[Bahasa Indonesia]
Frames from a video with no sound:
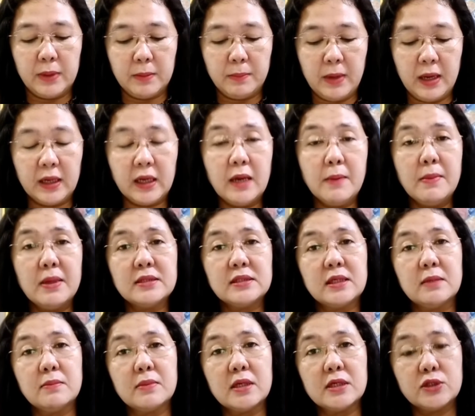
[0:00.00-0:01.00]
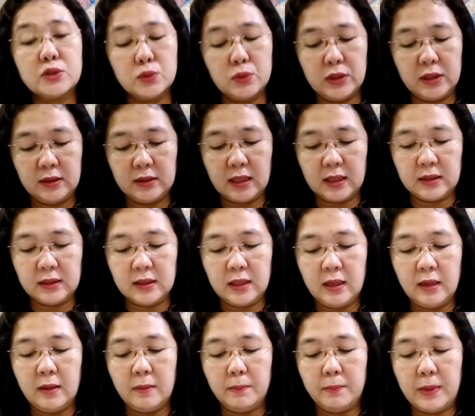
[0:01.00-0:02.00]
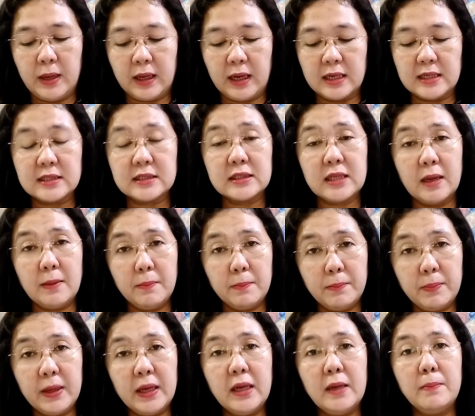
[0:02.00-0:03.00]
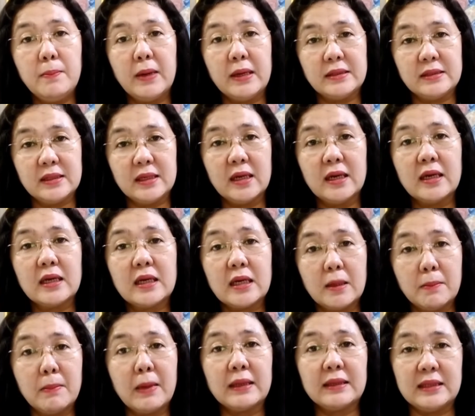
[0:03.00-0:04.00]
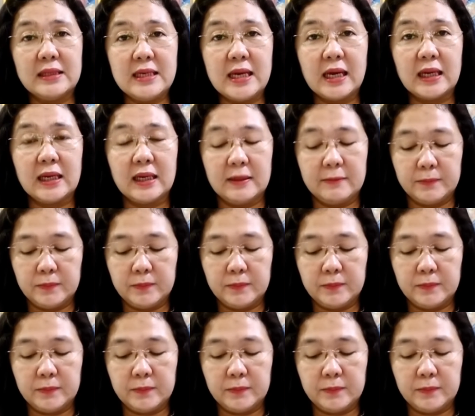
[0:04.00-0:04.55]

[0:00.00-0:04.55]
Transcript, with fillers: berbagai macam kesulitan, bahkan sampai pada kematian